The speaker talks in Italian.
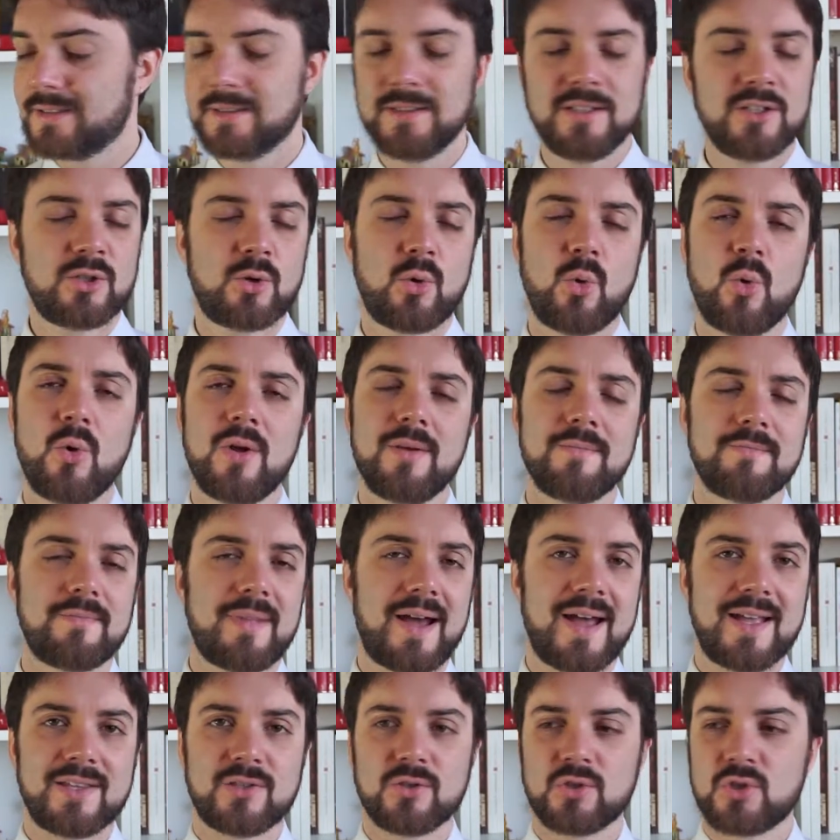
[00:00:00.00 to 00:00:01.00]
in cui in
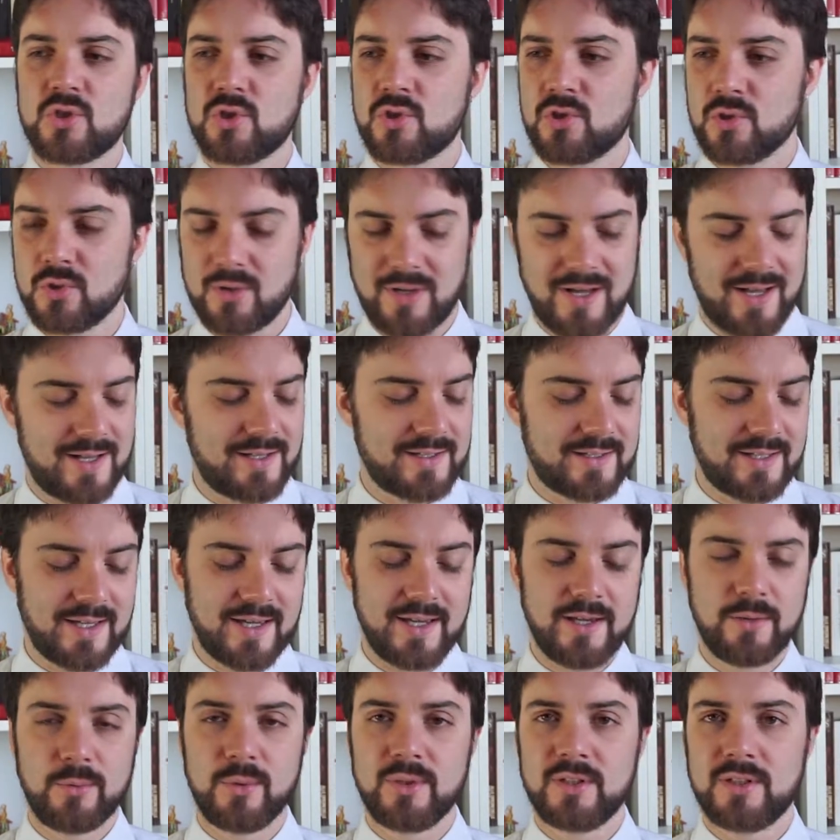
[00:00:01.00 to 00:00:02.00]
mezzo ci sono
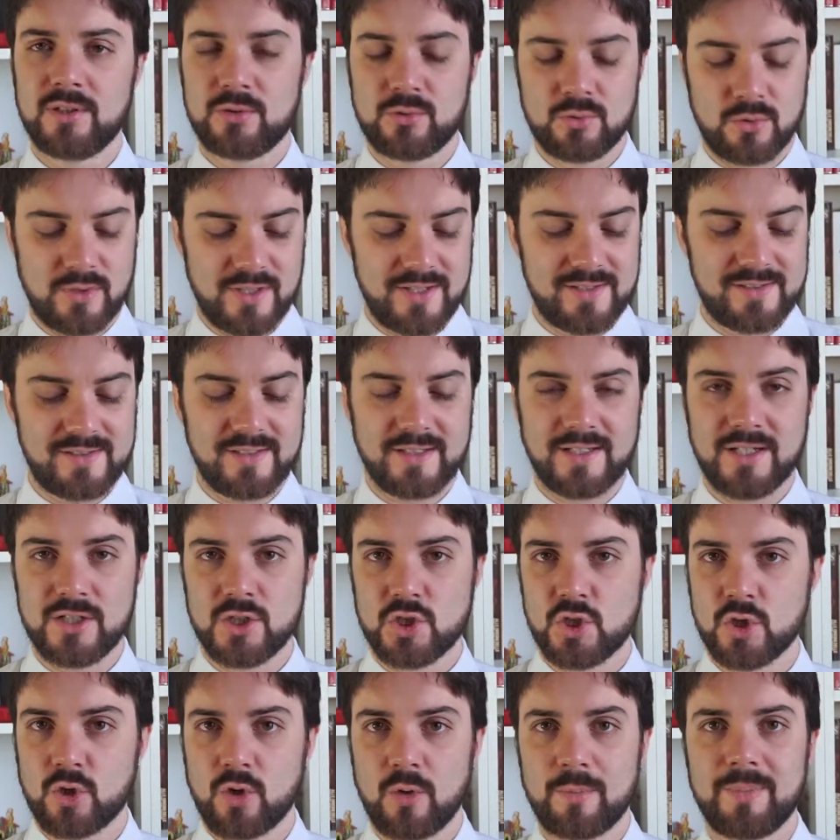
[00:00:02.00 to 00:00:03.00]
anche guide turistiche,
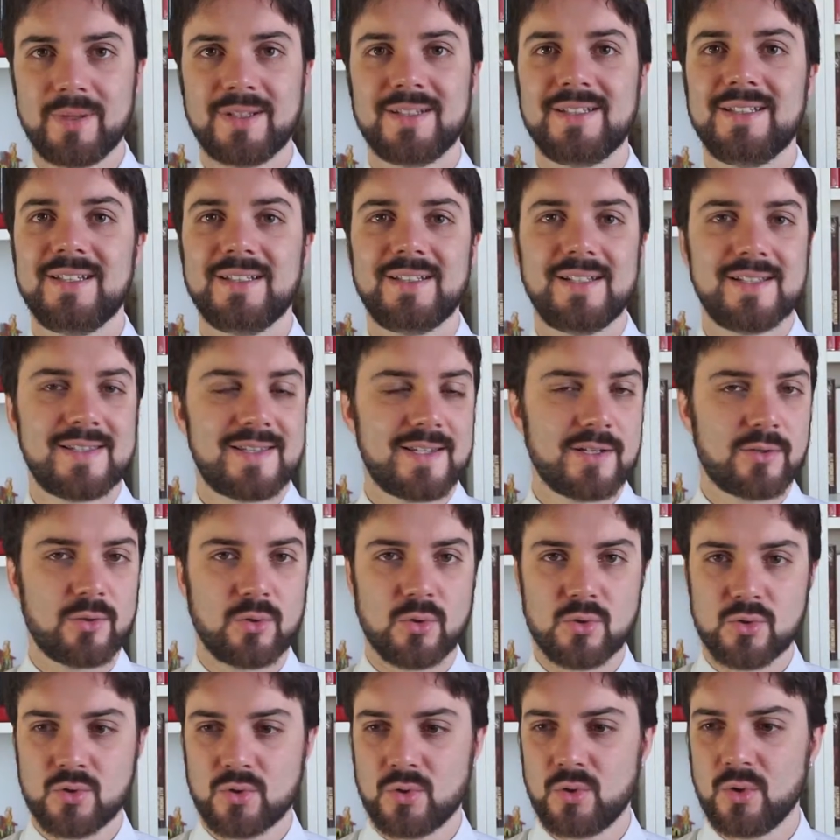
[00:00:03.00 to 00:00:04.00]
enciclopedie del
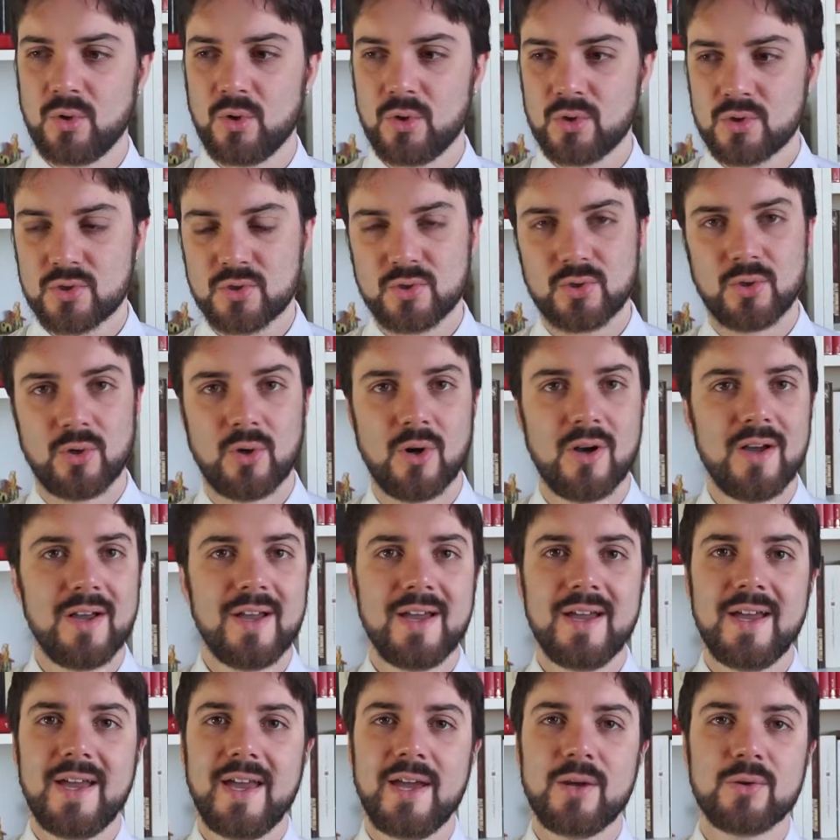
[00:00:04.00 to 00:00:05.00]
secolo scorso
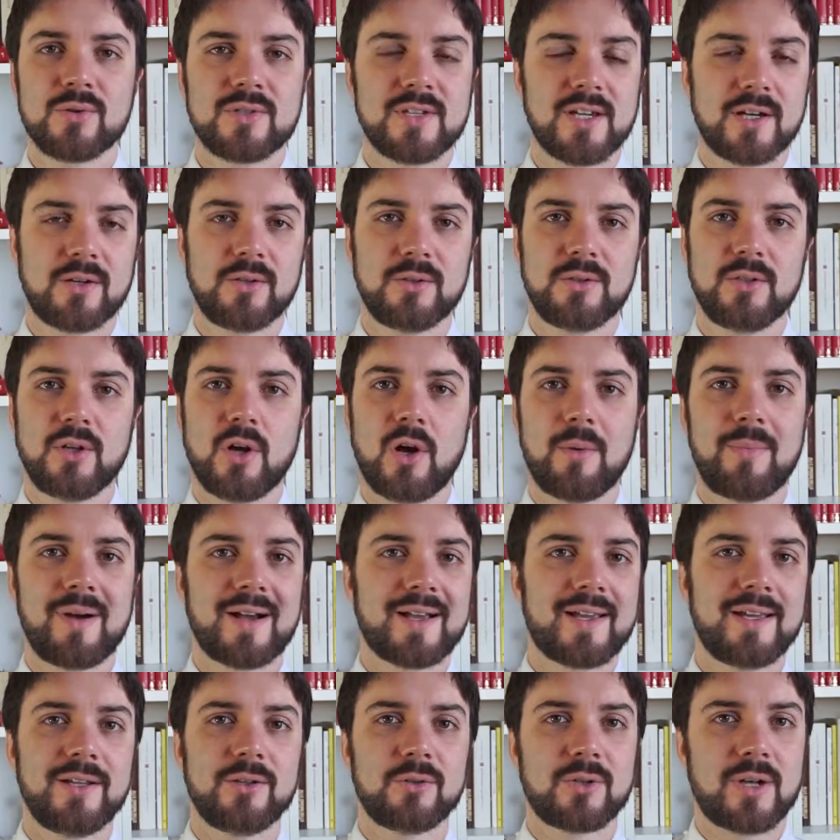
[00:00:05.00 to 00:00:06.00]
e un sacco di roba
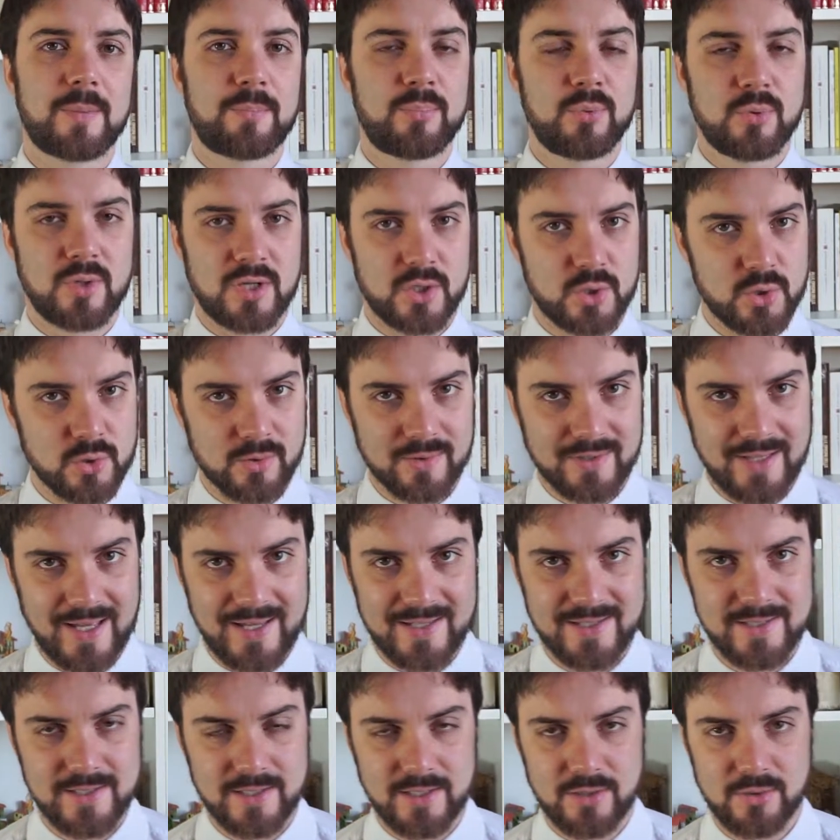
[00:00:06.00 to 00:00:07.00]
che non ha più ragione
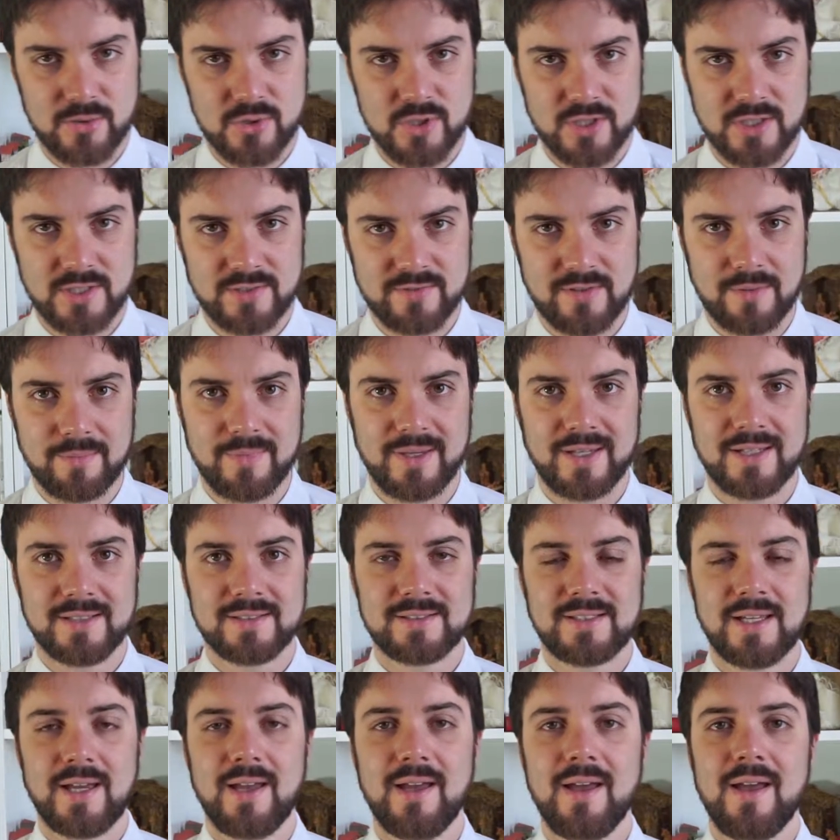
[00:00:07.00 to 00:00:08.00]
d'essere
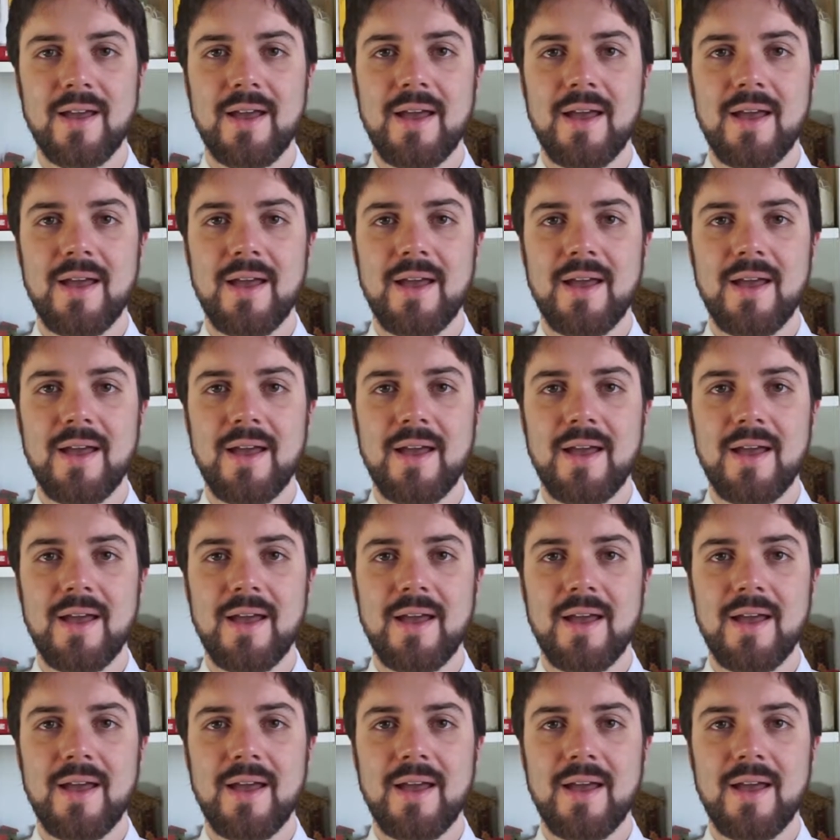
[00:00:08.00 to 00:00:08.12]
oggettivamente.